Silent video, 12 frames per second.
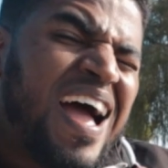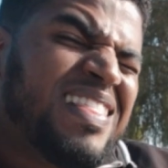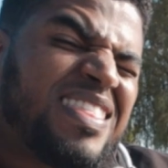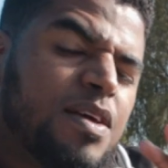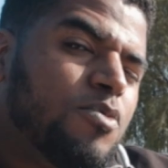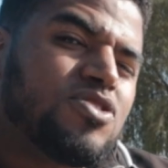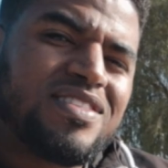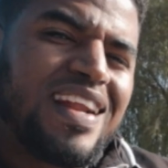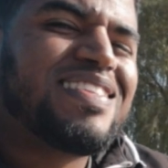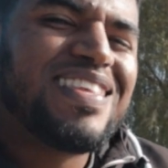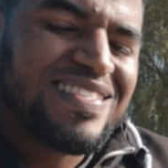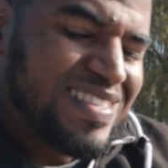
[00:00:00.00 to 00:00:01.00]
antes de
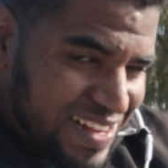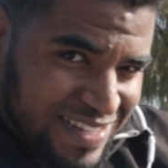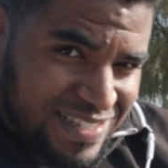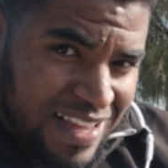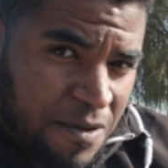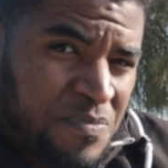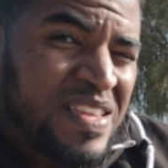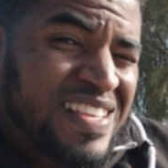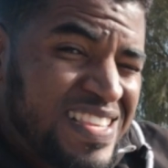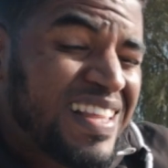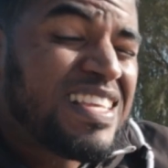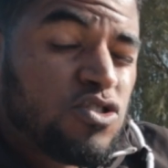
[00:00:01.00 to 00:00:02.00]
mostrarte esta lista,
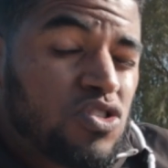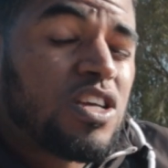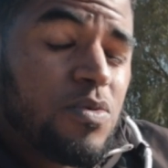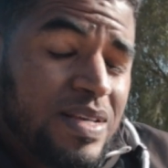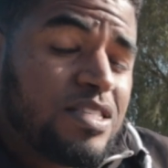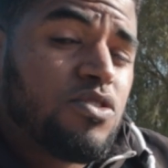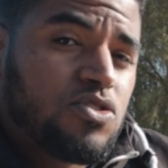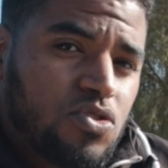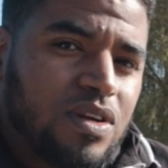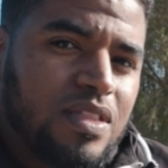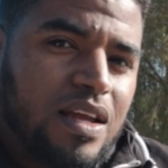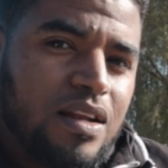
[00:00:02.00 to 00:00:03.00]
¿ya te suscribiste a nuestro
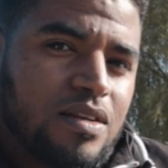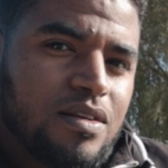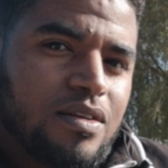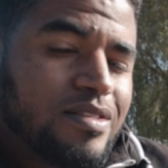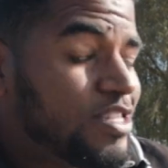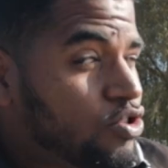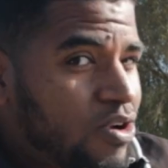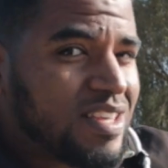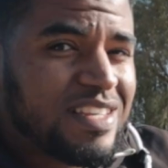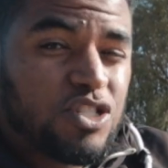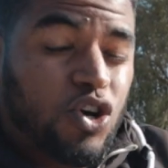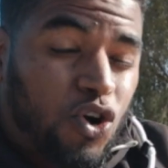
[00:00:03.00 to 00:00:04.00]
canal? Si no lo
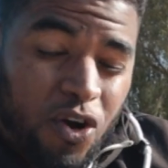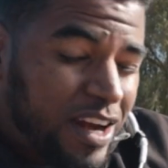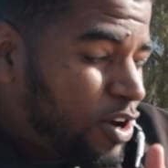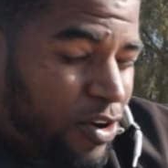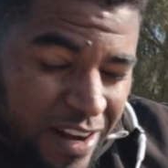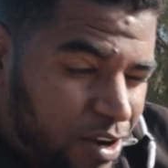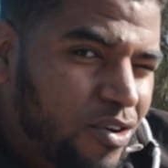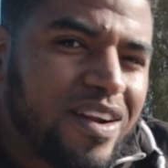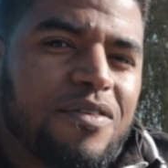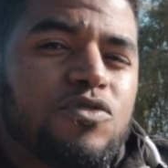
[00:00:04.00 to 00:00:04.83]
has hecho, corre, corre, corre,